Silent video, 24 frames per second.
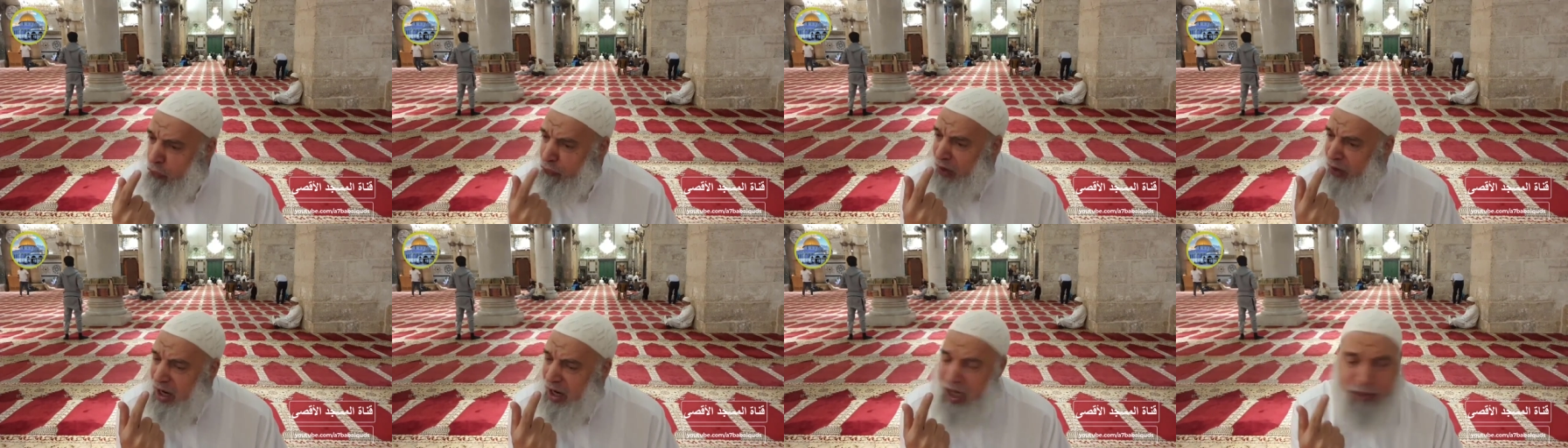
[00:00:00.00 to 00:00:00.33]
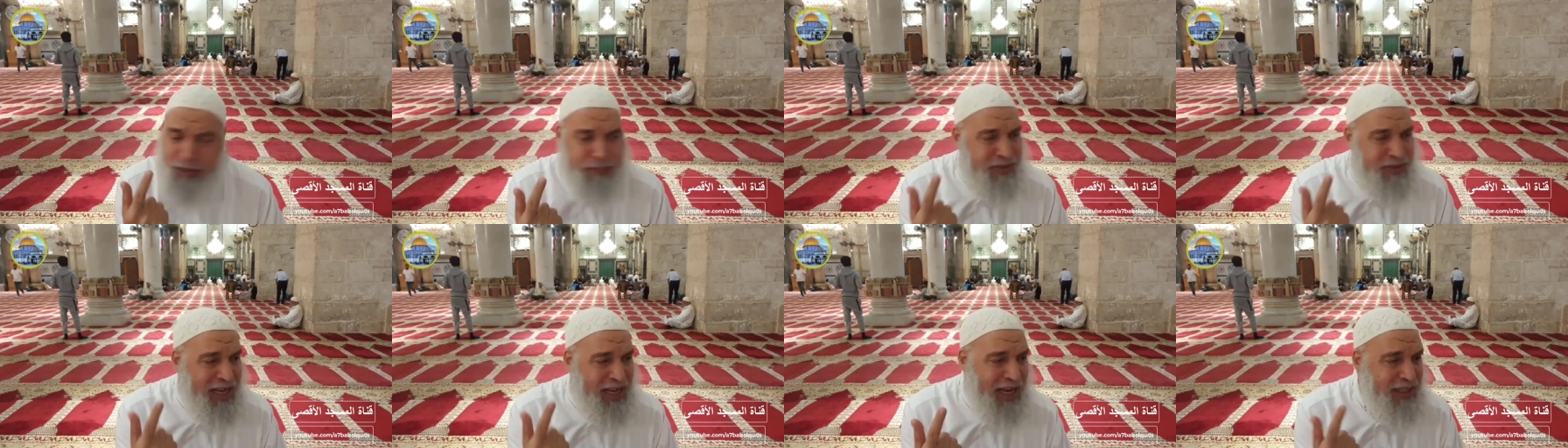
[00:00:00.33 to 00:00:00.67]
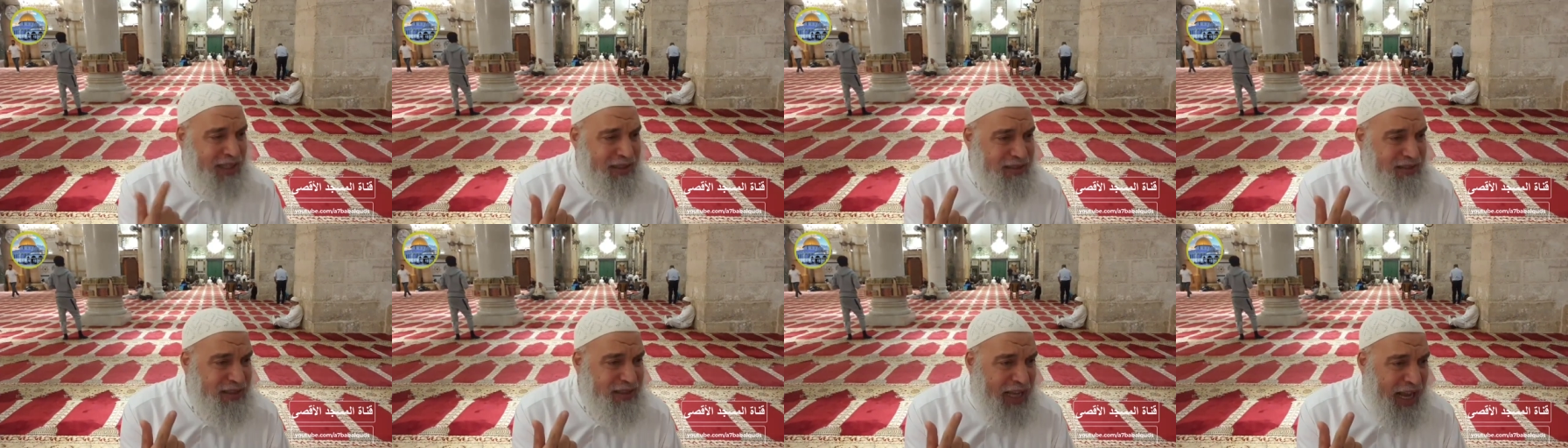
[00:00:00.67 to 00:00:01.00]
فقط من
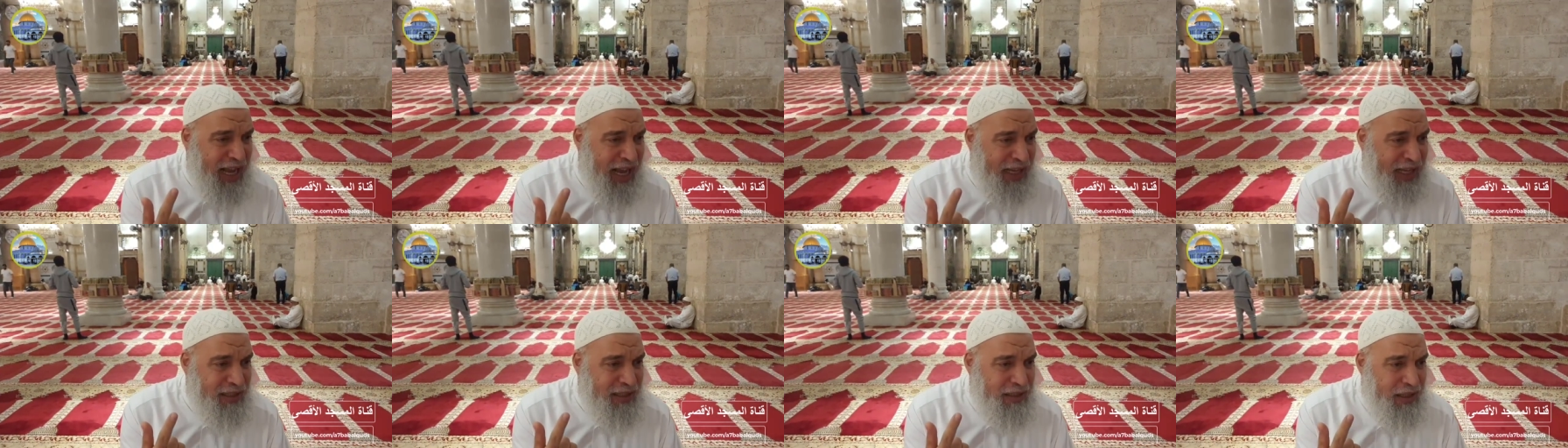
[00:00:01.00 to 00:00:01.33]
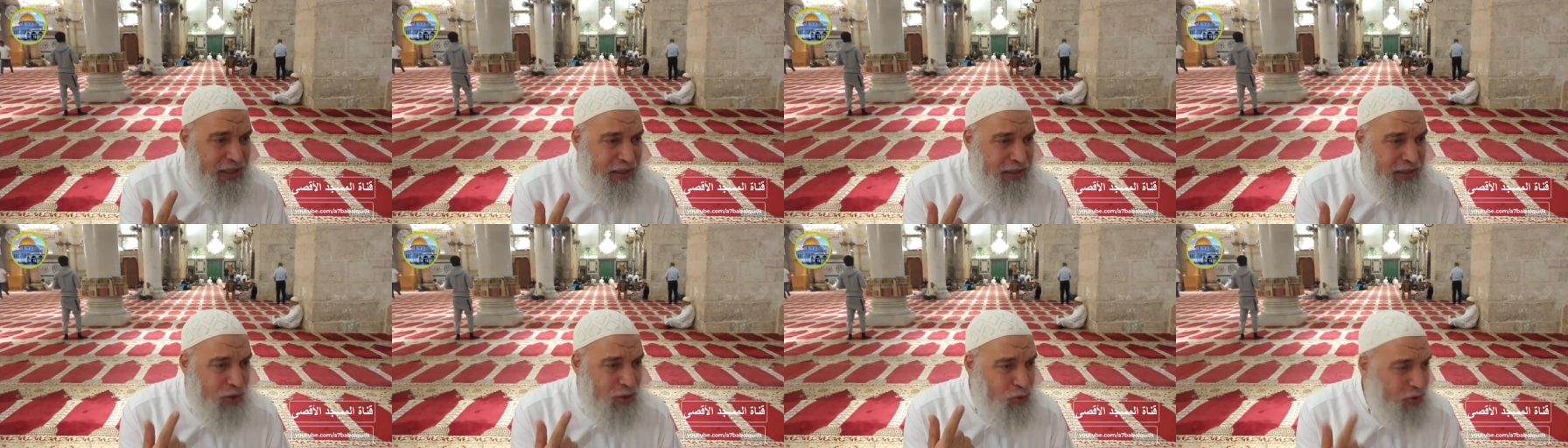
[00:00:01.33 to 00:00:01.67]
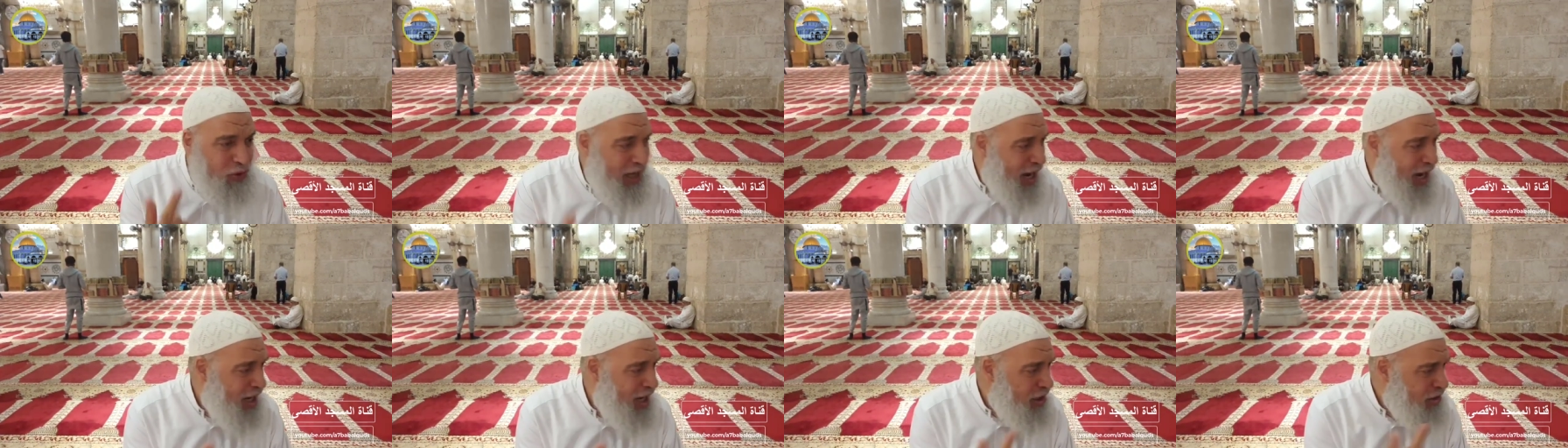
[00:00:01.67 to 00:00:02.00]
الإنسان تكون
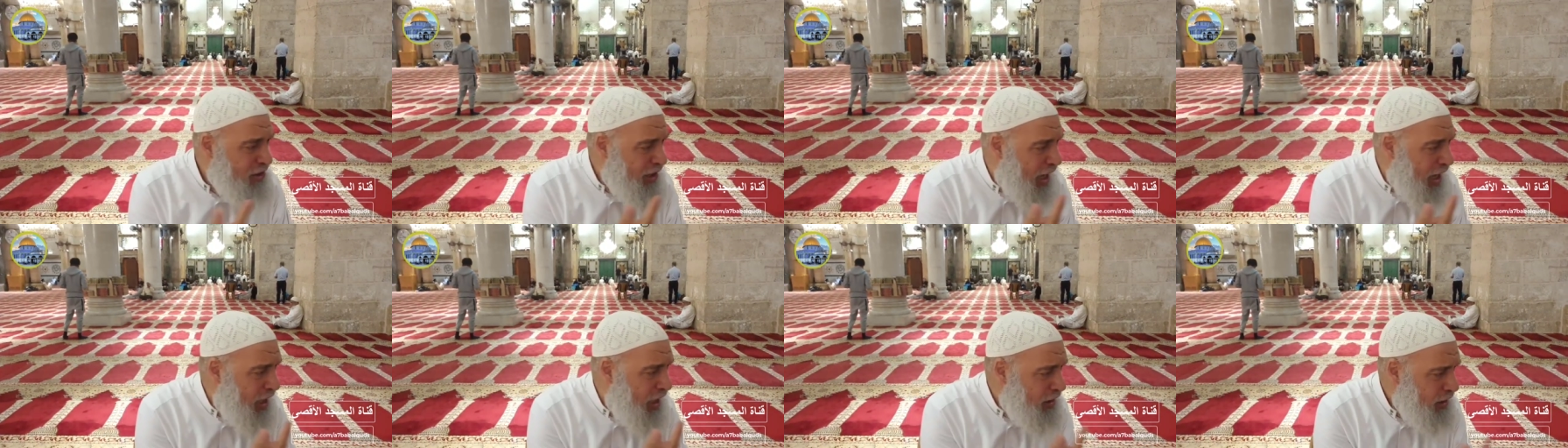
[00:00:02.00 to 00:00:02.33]
أيضا